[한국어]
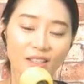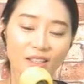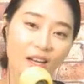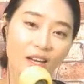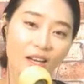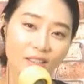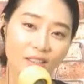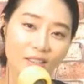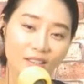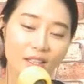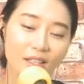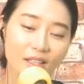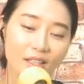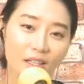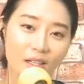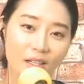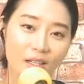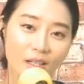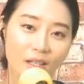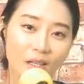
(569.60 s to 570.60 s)
사랑하는
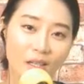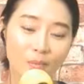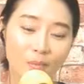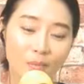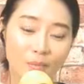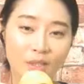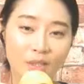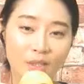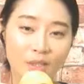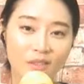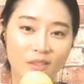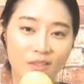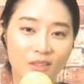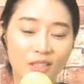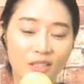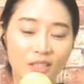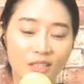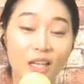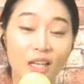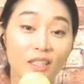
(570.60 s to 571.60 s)

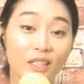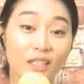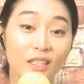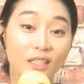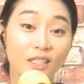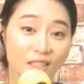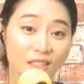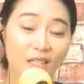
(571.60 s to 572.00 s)
사람은 시간이